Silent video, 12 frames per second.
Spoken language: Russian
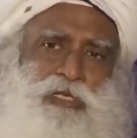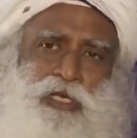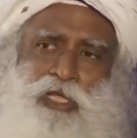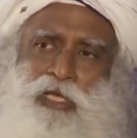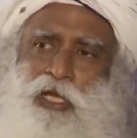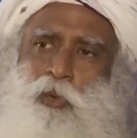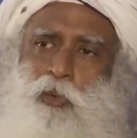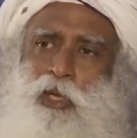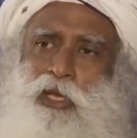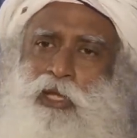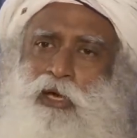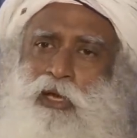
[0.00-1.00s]
И это
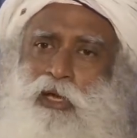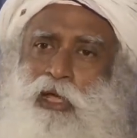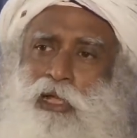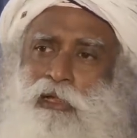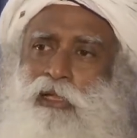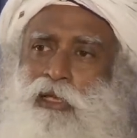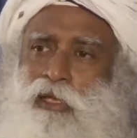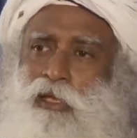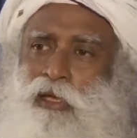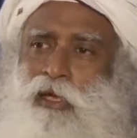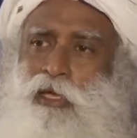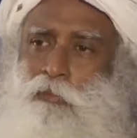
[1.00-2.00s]
создает очень
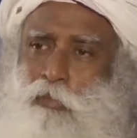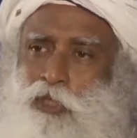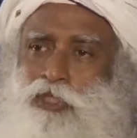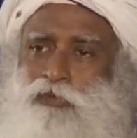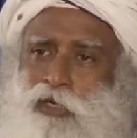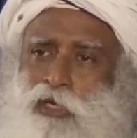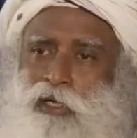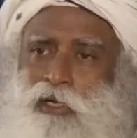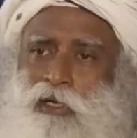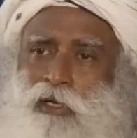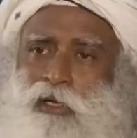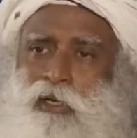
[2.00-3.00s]
нездоровую атмосферу.
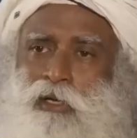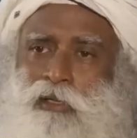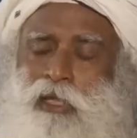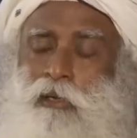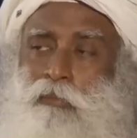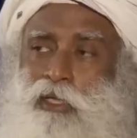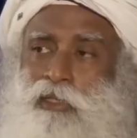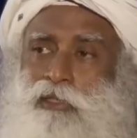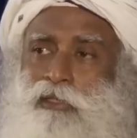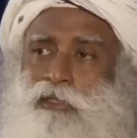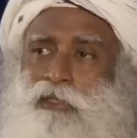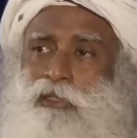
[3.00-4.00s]
Это
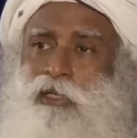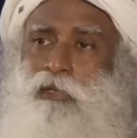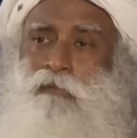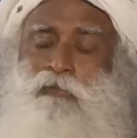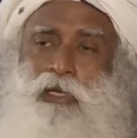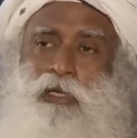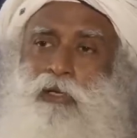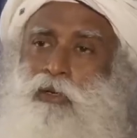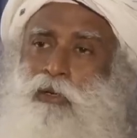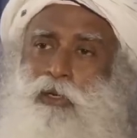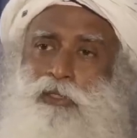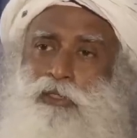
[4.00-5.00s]
значит, что мы
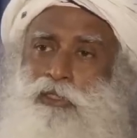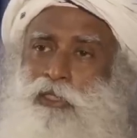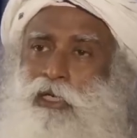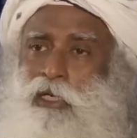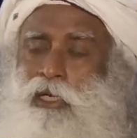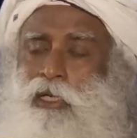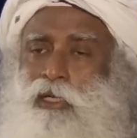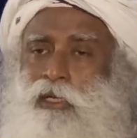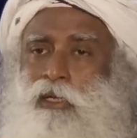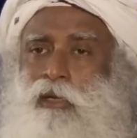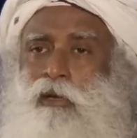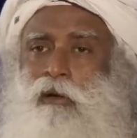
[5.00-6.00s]
постоянно
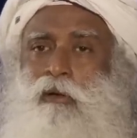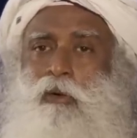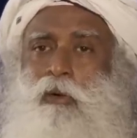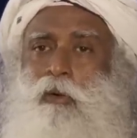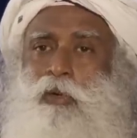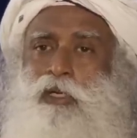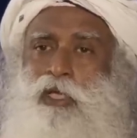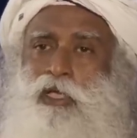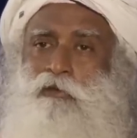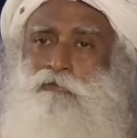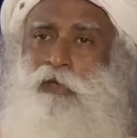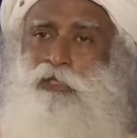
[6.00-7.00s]
чрезмерно увлечены
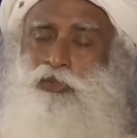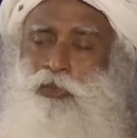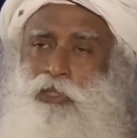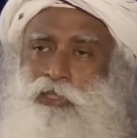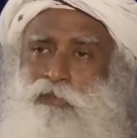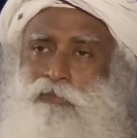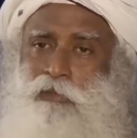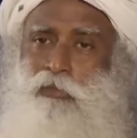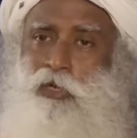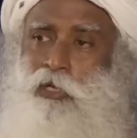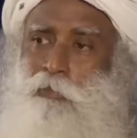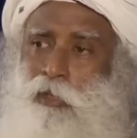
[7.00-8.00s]
частями тела,
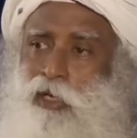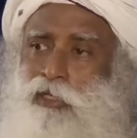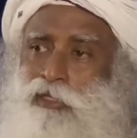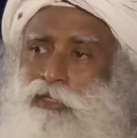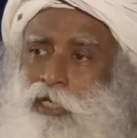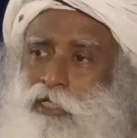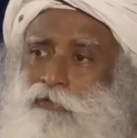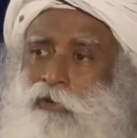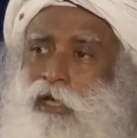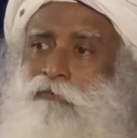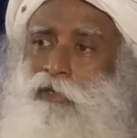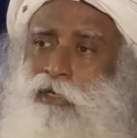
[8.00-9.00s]
поэтому
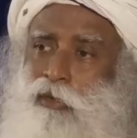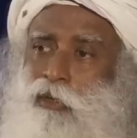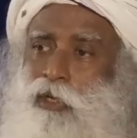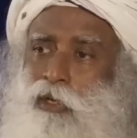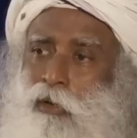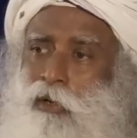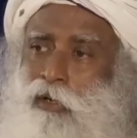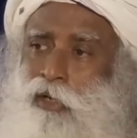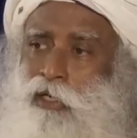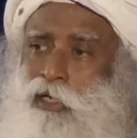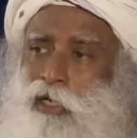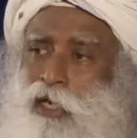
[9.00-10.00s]
продолжаем разделять
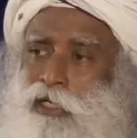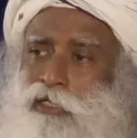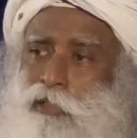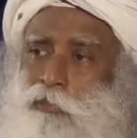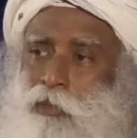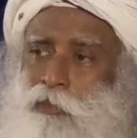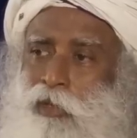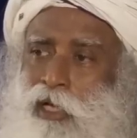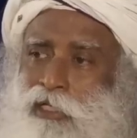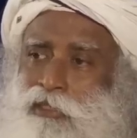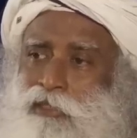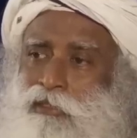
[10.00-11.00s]
людей по половому
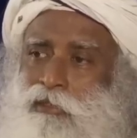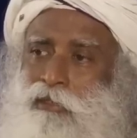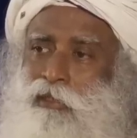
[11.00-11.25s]
признаку.